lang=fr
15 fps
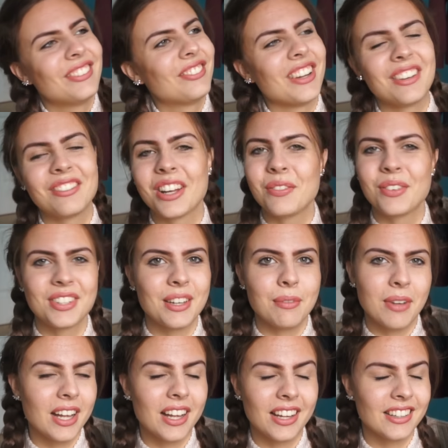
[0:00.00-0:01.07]
Enfin vraiment ça
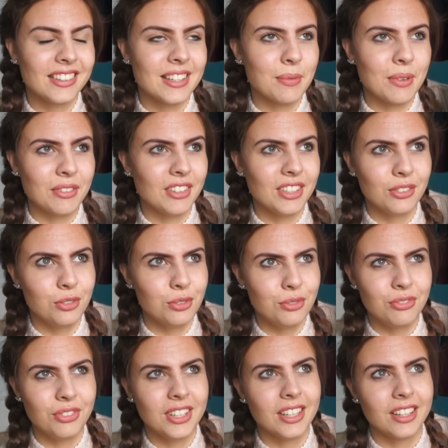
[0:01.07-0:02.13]
m'avait juste
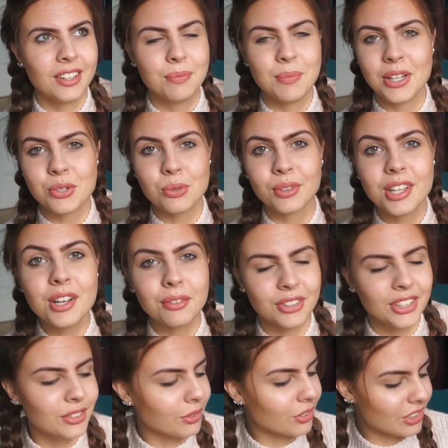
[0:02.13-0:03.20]
fait ma journée en
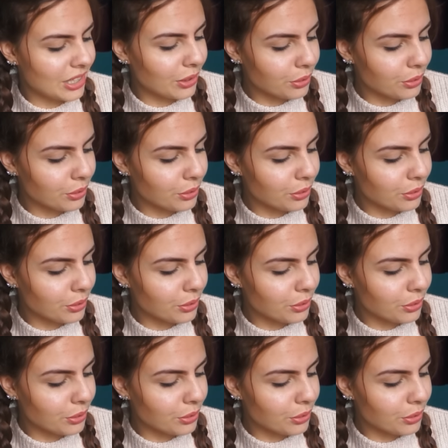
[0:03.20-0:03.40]
fait quand je l'ai